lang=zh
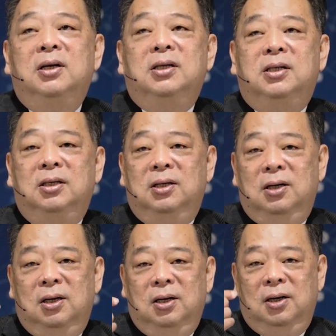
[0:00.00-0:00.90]
是
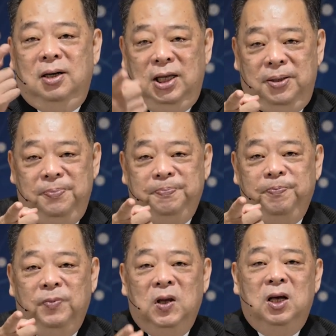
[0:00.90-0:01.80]
你
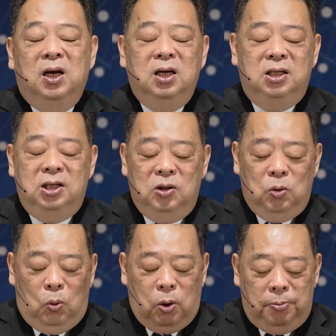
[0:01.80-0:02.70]
是
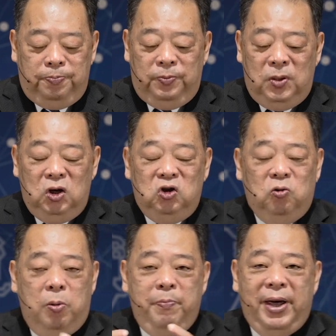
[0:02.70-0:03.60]
我是
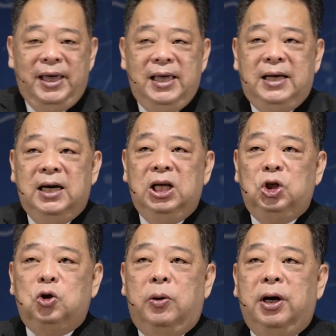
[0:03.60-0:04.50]
我们每一个很
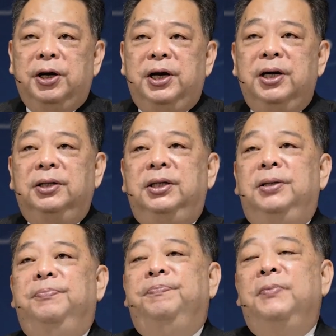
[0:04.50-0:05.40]
重要的个
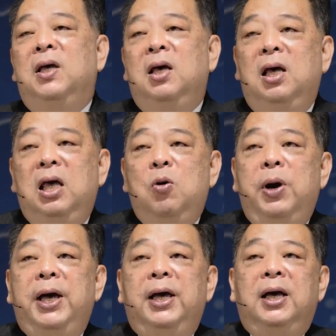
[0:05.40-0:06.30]
体。因
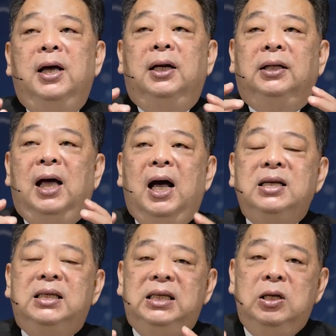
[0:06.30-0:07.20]
为他
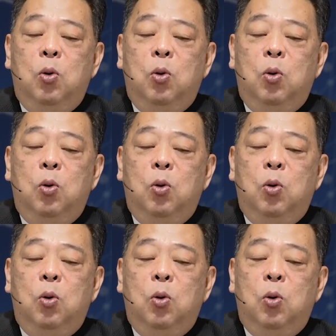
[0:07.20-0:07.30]
希